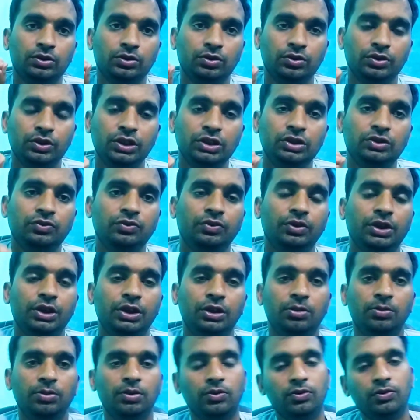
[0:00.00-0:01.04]
तो इस
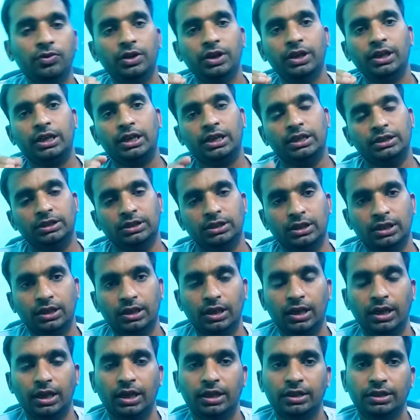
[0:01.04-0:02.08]
वीडियो में उनने का जिक्र
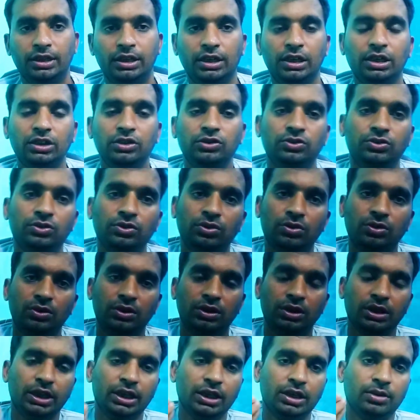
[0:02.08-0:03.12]
कराया जाएगा जो
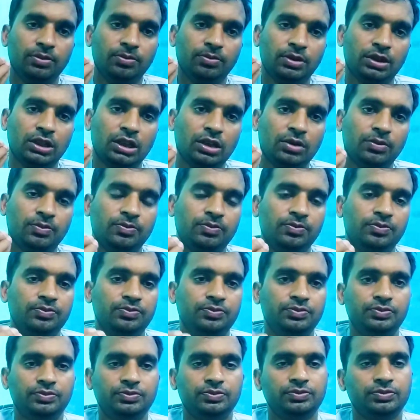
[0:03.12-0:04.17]
एक मतलब
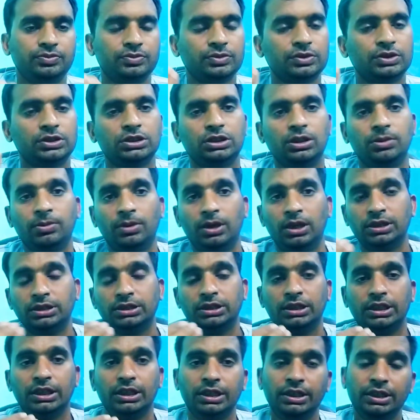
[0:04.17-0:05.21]

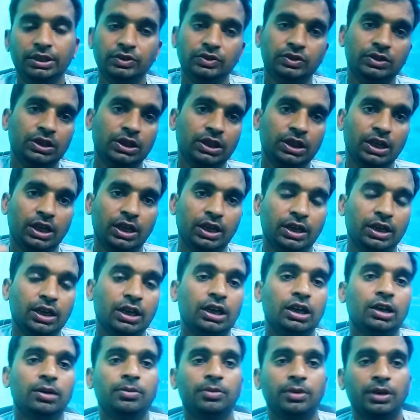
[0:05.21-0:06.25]
समाज ने नीचे गिराने
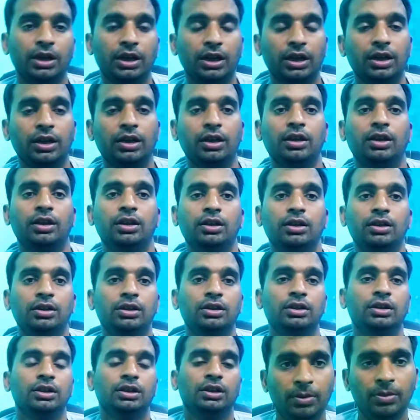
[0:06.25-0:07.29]
का काम करे हैं
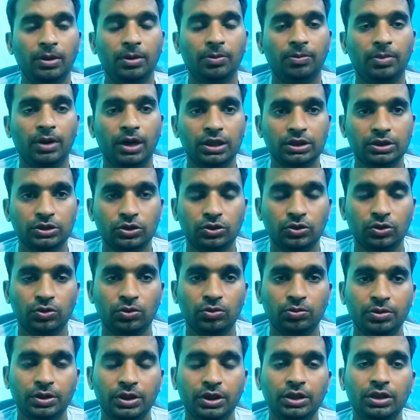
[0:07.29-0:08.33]
वह मैं बात
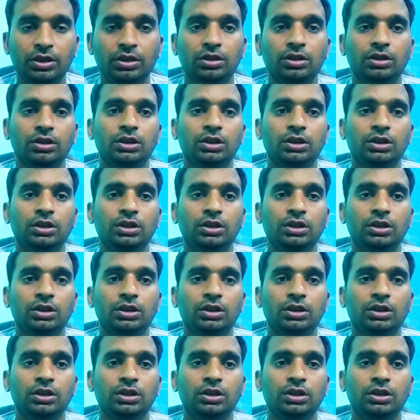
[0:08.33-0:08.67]
करूं भाई